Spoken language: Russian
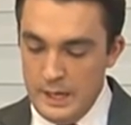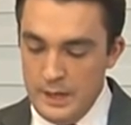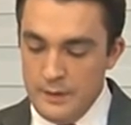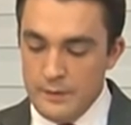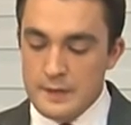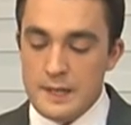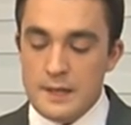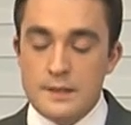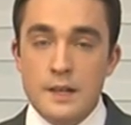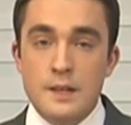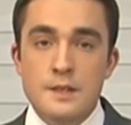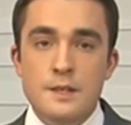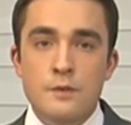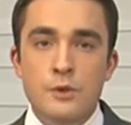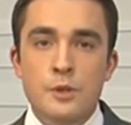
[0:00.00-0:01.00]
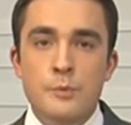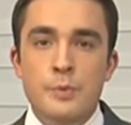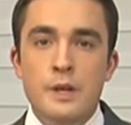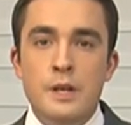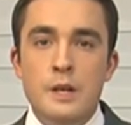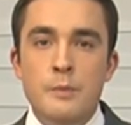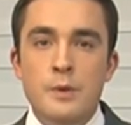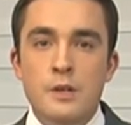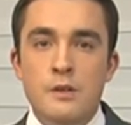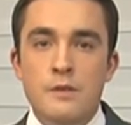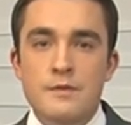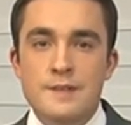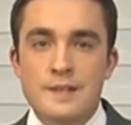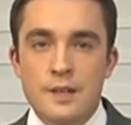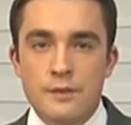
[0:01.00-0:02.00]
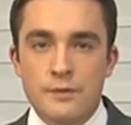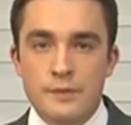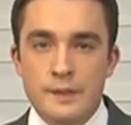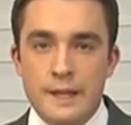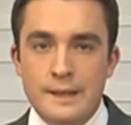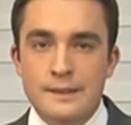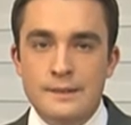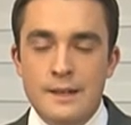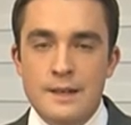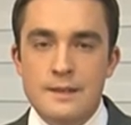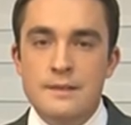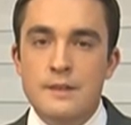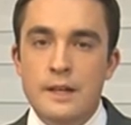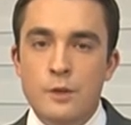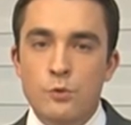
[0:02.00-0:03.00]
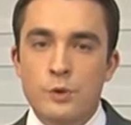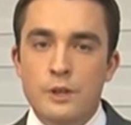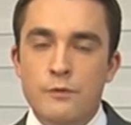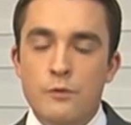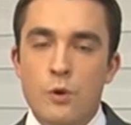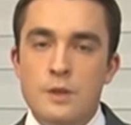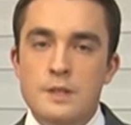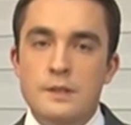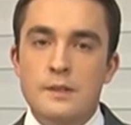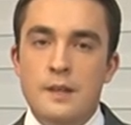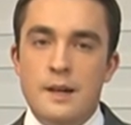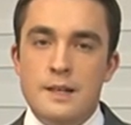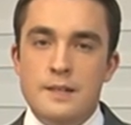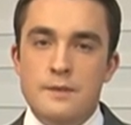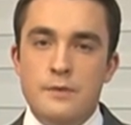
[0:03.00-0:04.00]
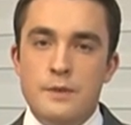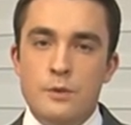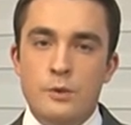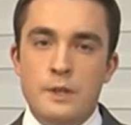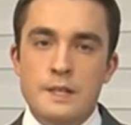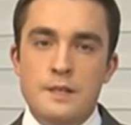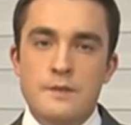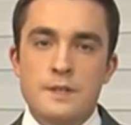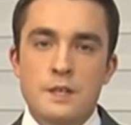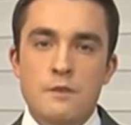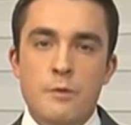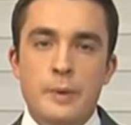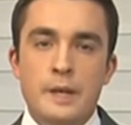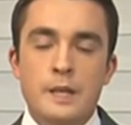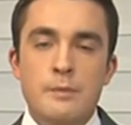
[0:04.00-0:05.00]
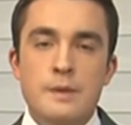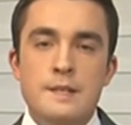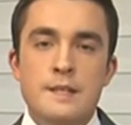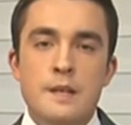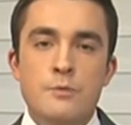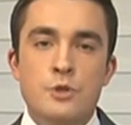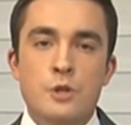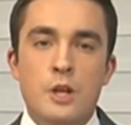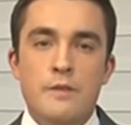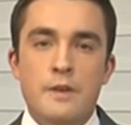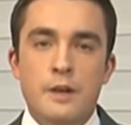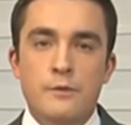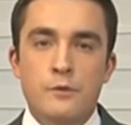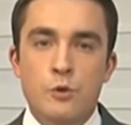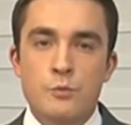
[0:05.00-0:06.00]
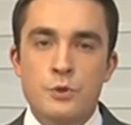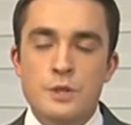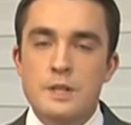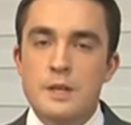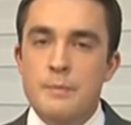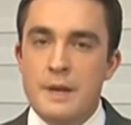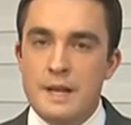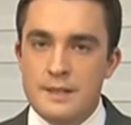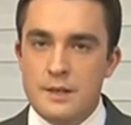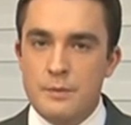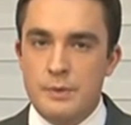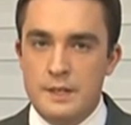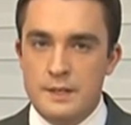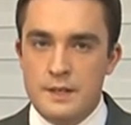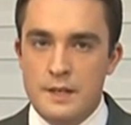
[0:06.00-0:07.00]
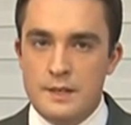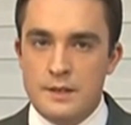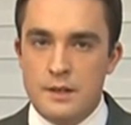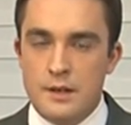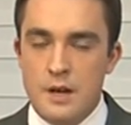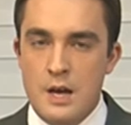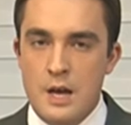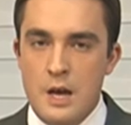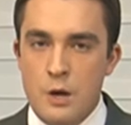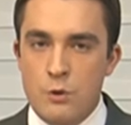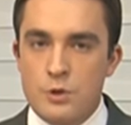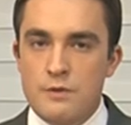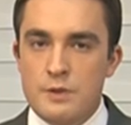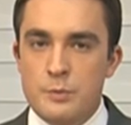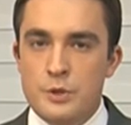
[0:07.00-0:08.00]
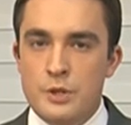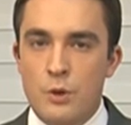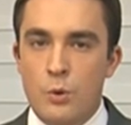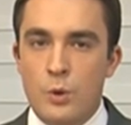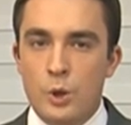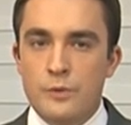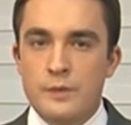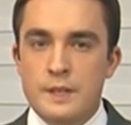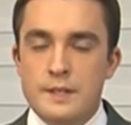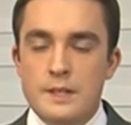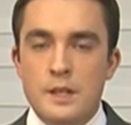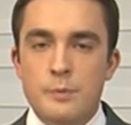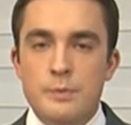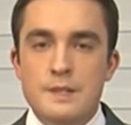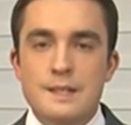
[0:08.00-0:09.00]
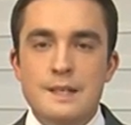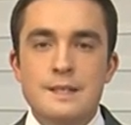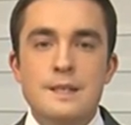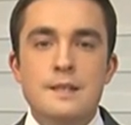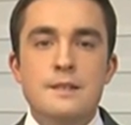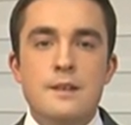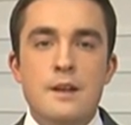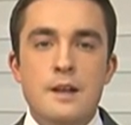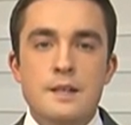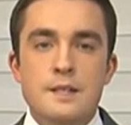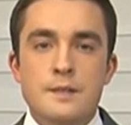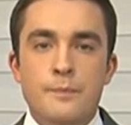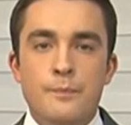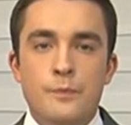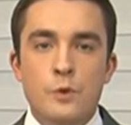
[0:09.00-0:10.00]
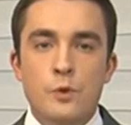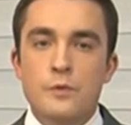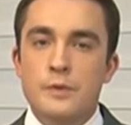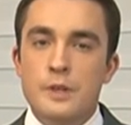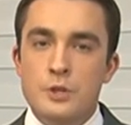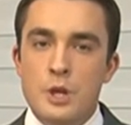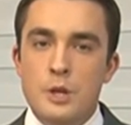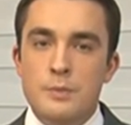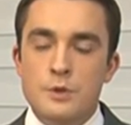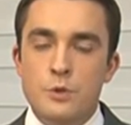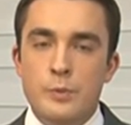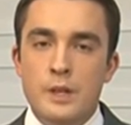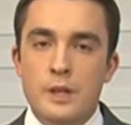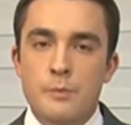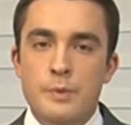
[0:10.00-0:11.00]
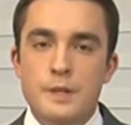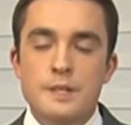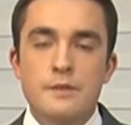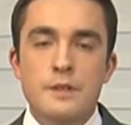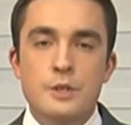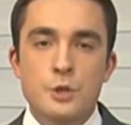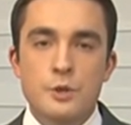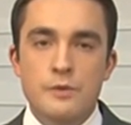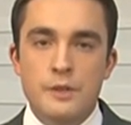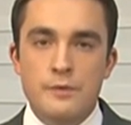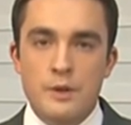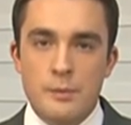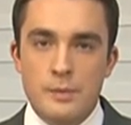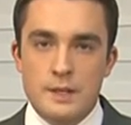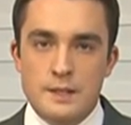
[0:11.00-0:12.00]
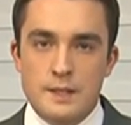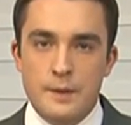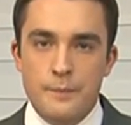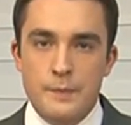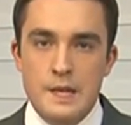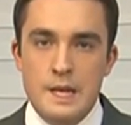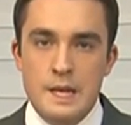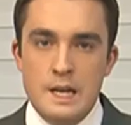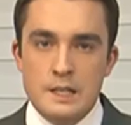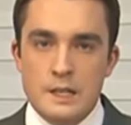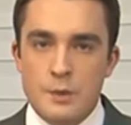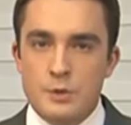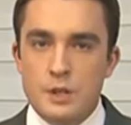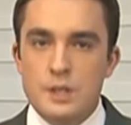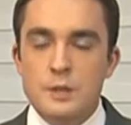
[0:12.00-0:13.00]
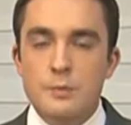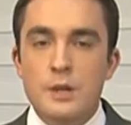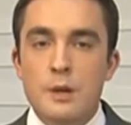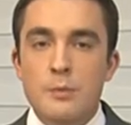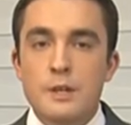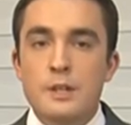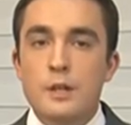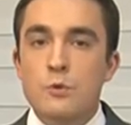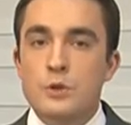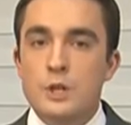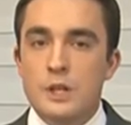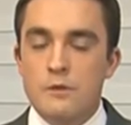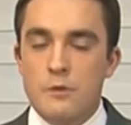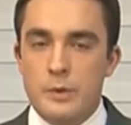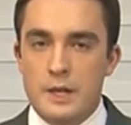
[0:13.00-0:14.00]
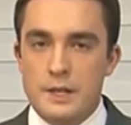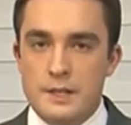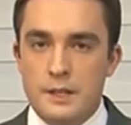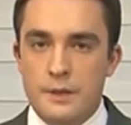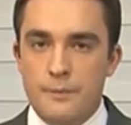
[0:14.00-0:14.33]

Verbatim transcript: В Казахстане сегодня прогремел взрыв. На этот раз на юге, в городе Тарас. В результате взрыва погибли 7 человек, в том числе пятеро полицейских. Уже возбуждено уголовное дело по статье «Терроризм», но вначале поступала противоречивая информация. Сообщалось об ограблении оружейного магазина.